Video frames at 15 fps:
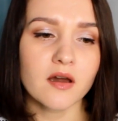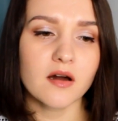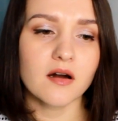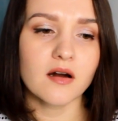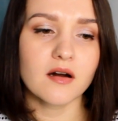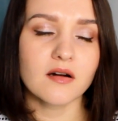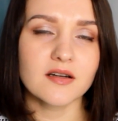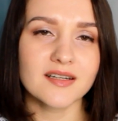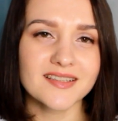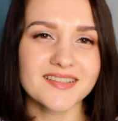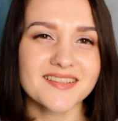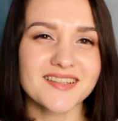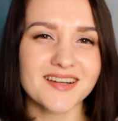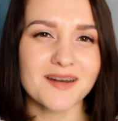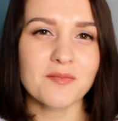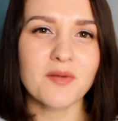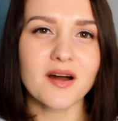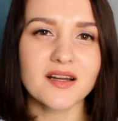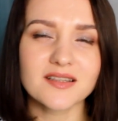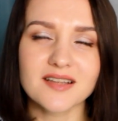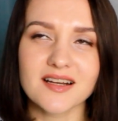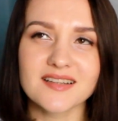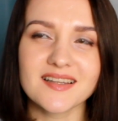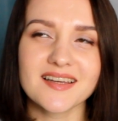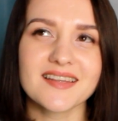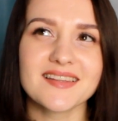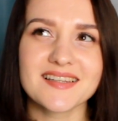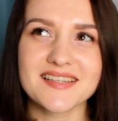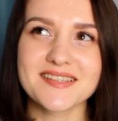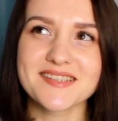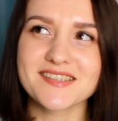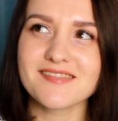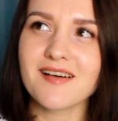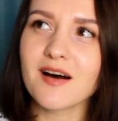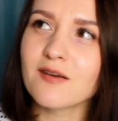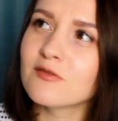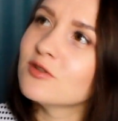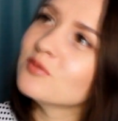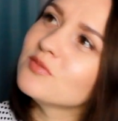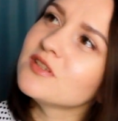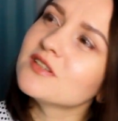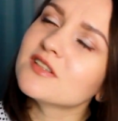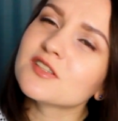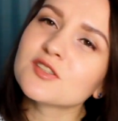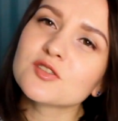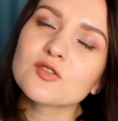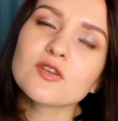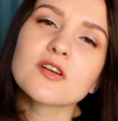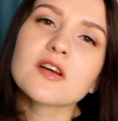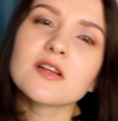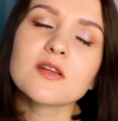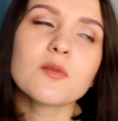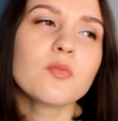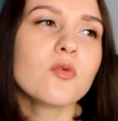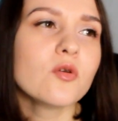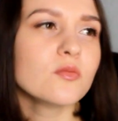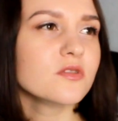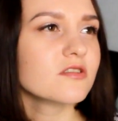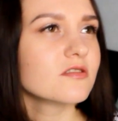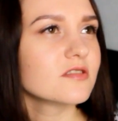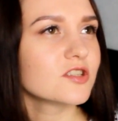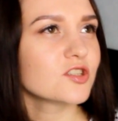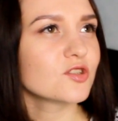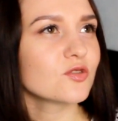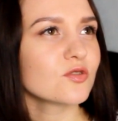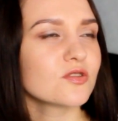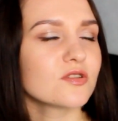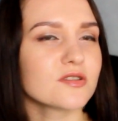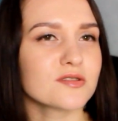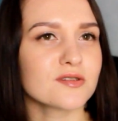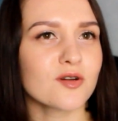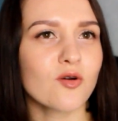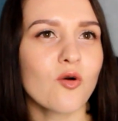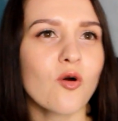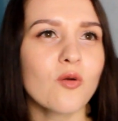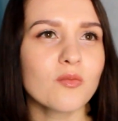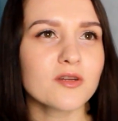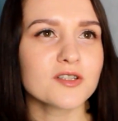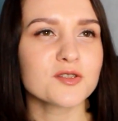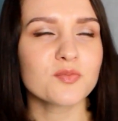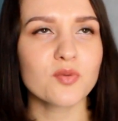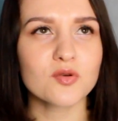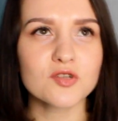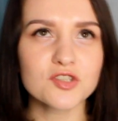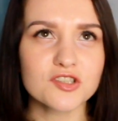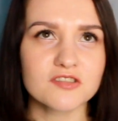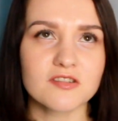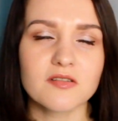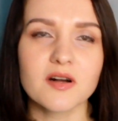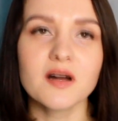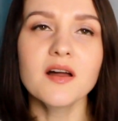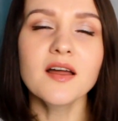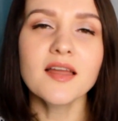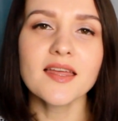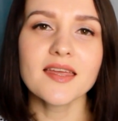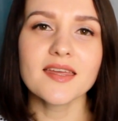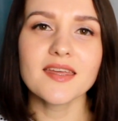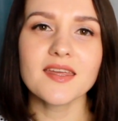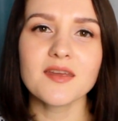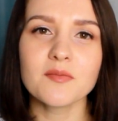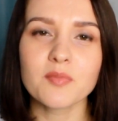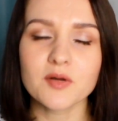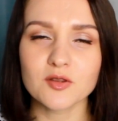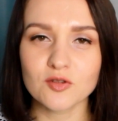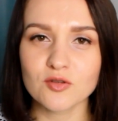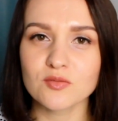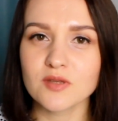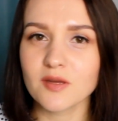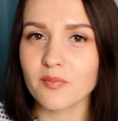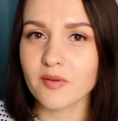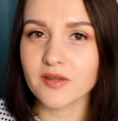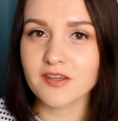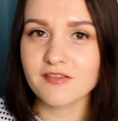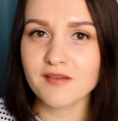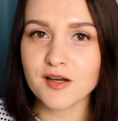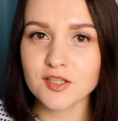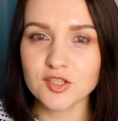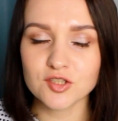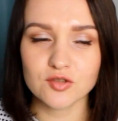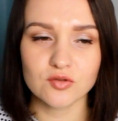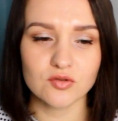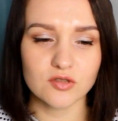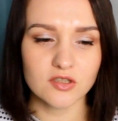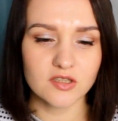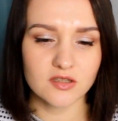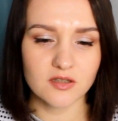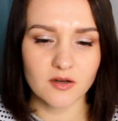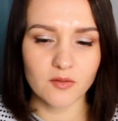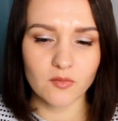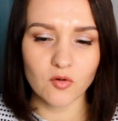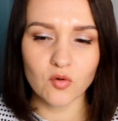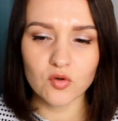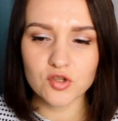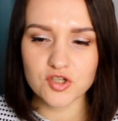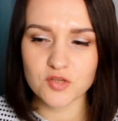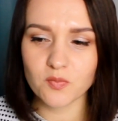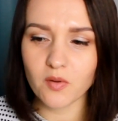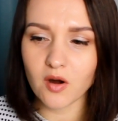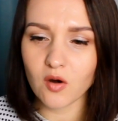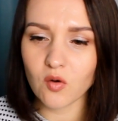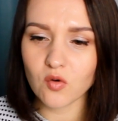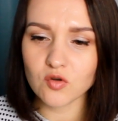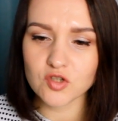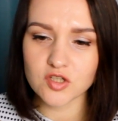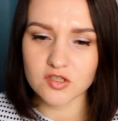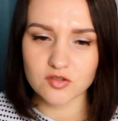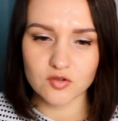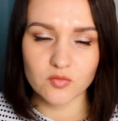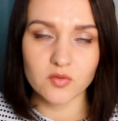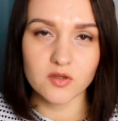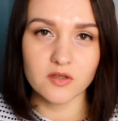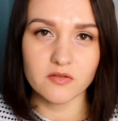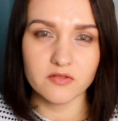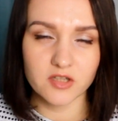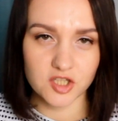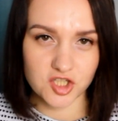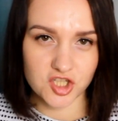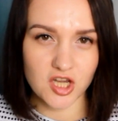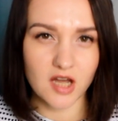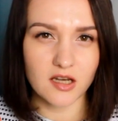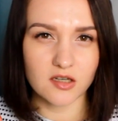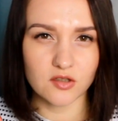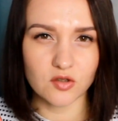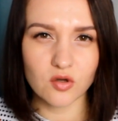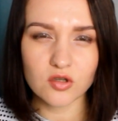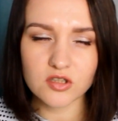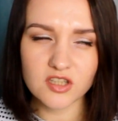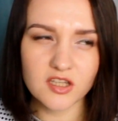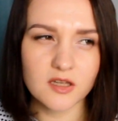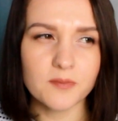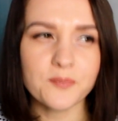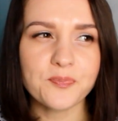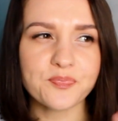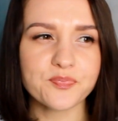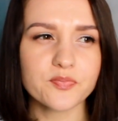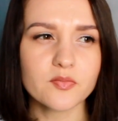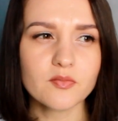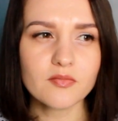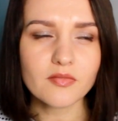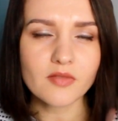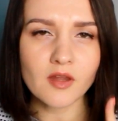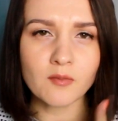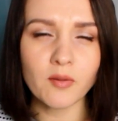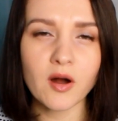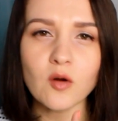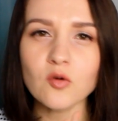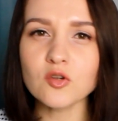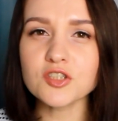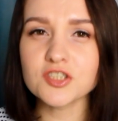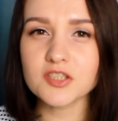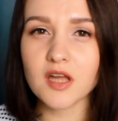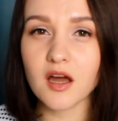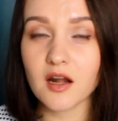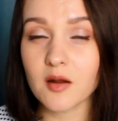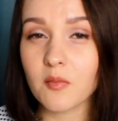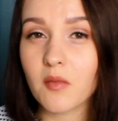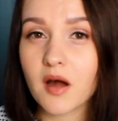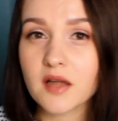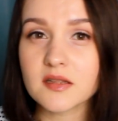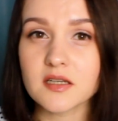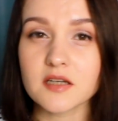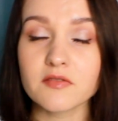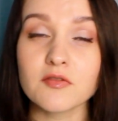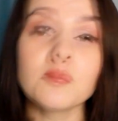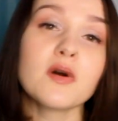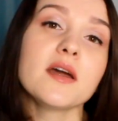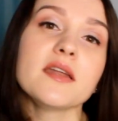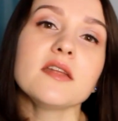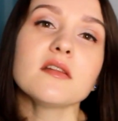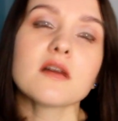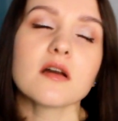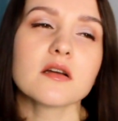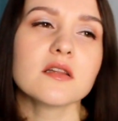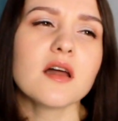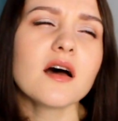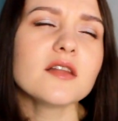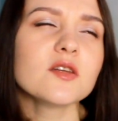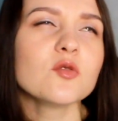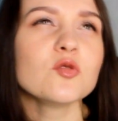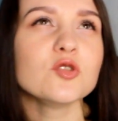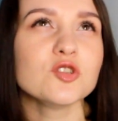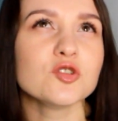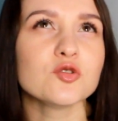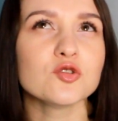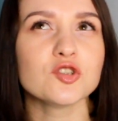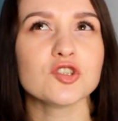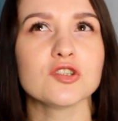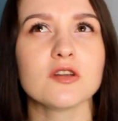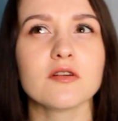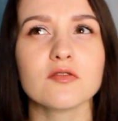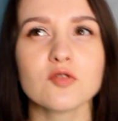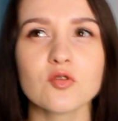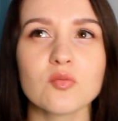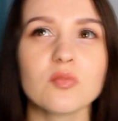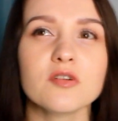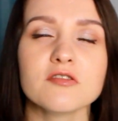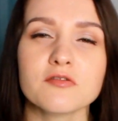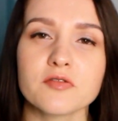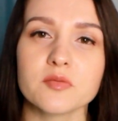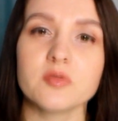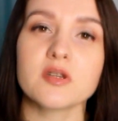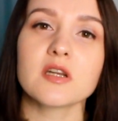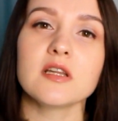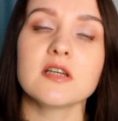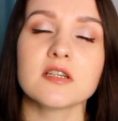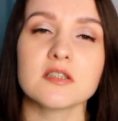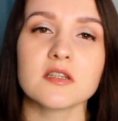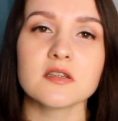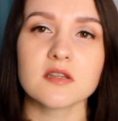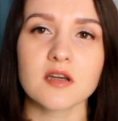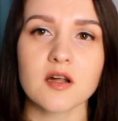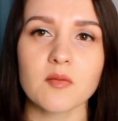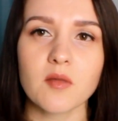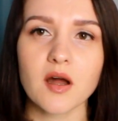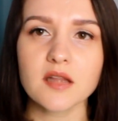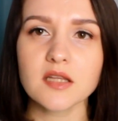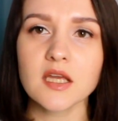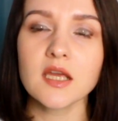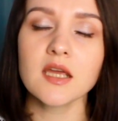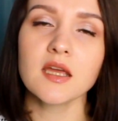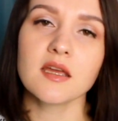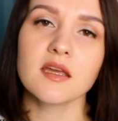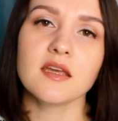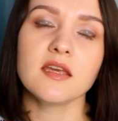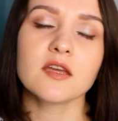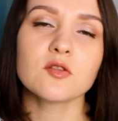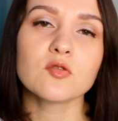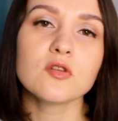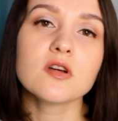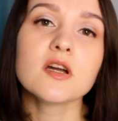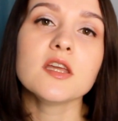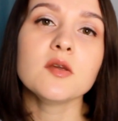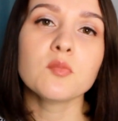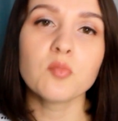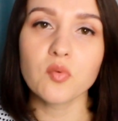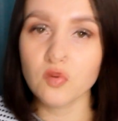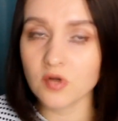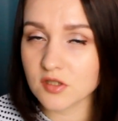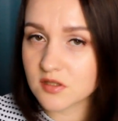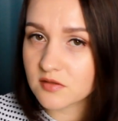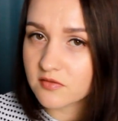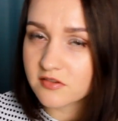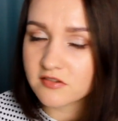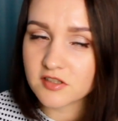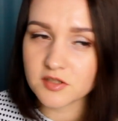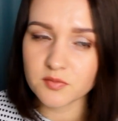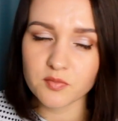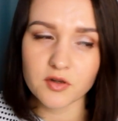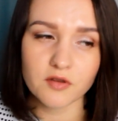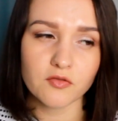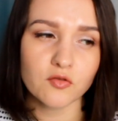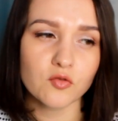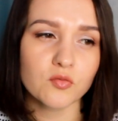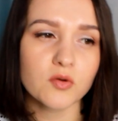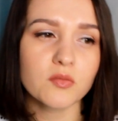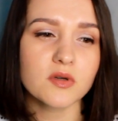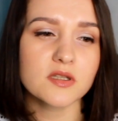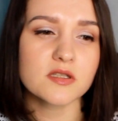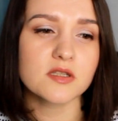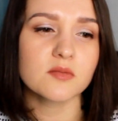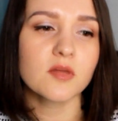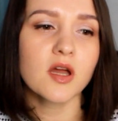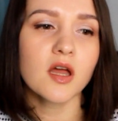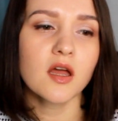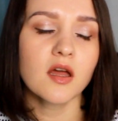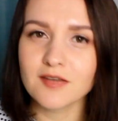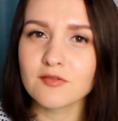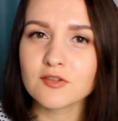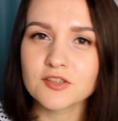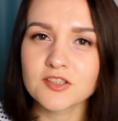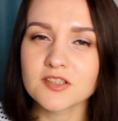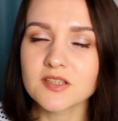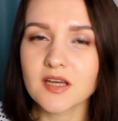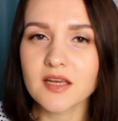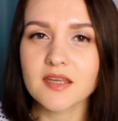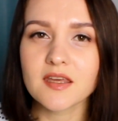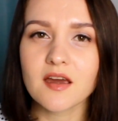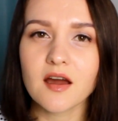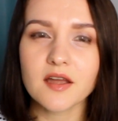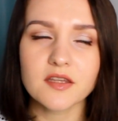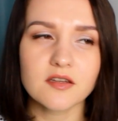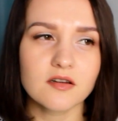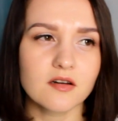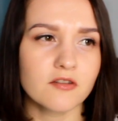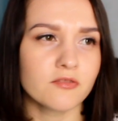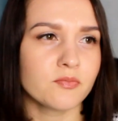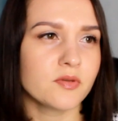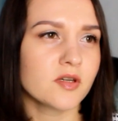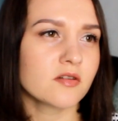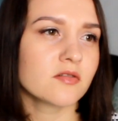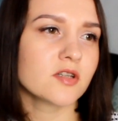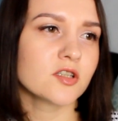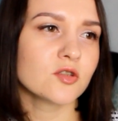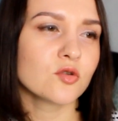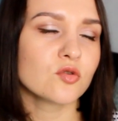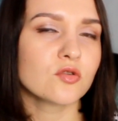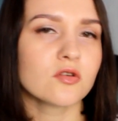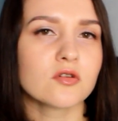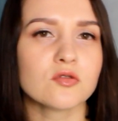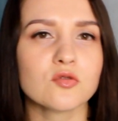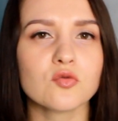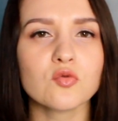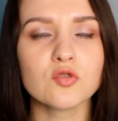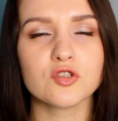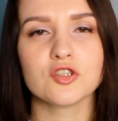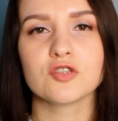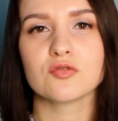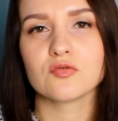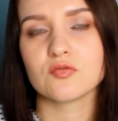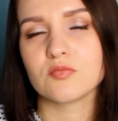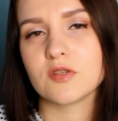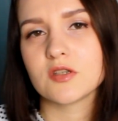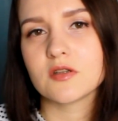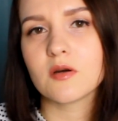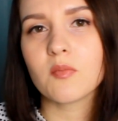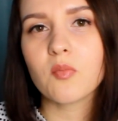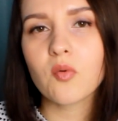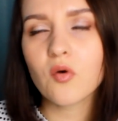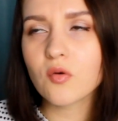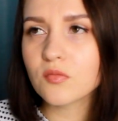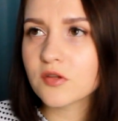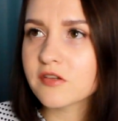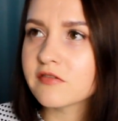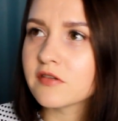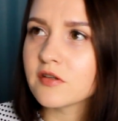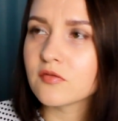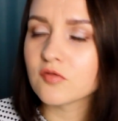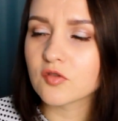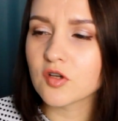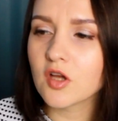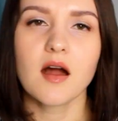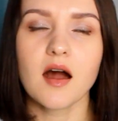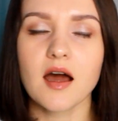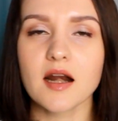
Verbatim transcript: А, этот аромат, когда я нанесла, он мне настолько напомнил что-то знакомое из прошлого, и потом я поняла, что это очень похоже, особенно в начале нотки, похоже на аромат аквамарин. Когда-то очень-очень давно был Фаберлик этот аромат, и я только им пользовалась, парфюмом этим. И вот эта океаника в первых нотах, ну очень он мне напомнил его.